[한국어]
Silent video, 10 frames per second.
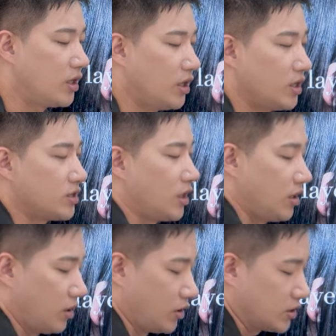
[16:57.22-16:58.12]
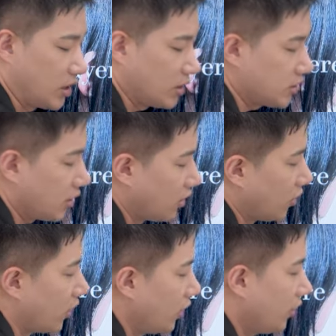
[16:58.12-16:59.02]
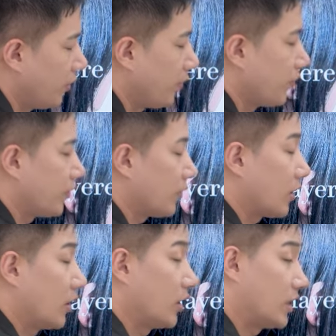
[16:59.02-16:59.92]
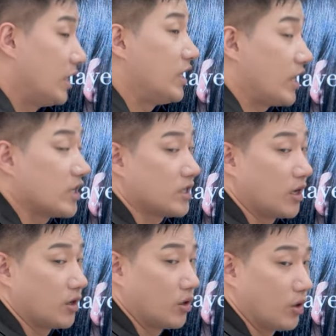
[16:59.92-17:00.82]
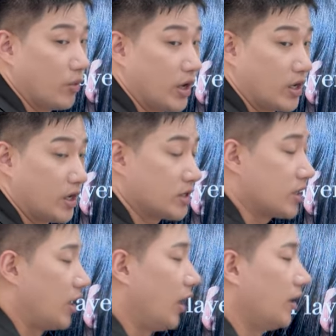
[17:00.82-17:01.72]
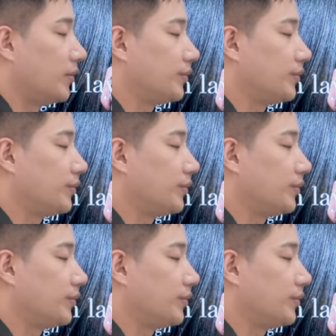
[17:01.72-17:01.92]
길게 자르는 거예요? 짧게 자르는 거예요? 길게 자르는 거예요. 왜 길게 잘라?